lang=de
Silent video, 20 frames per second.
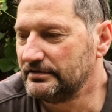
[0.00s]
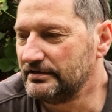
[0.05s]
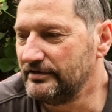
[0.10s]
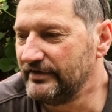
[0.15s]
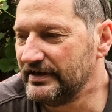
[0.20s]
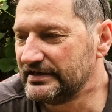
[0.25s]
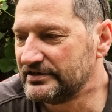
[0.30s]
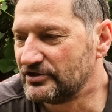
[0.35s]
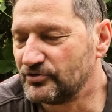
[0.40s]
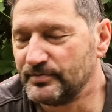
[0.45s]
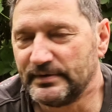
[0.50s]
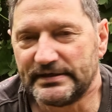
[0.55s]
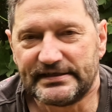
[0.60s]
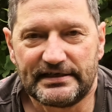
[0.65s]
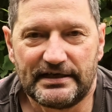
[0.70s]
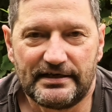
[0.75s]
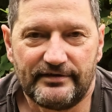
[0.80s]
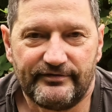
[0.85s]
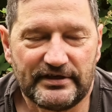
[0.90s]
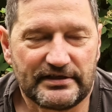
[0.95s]
diverse
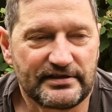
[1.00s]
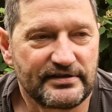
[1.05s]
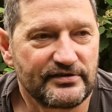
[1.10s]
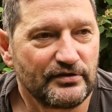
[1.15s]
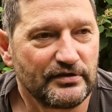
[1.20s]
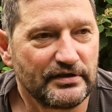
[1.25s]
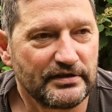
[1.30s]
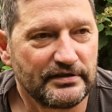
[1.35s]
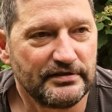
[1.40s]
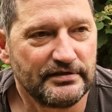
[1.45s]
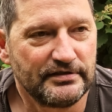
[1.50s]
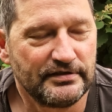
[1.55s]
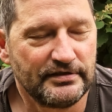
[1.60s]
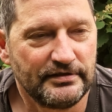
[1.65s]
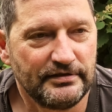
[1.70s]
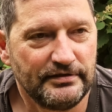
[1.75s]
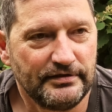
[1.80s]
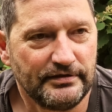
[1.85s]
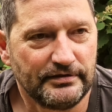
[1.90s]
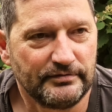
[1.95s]
Spezialwerkzeuge,
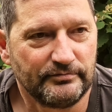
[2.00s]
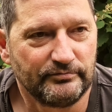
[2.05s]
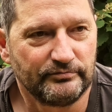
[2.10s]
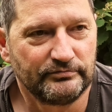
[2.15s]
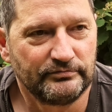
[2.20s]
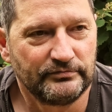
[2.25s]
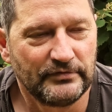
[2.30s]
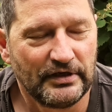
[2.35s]
ähm,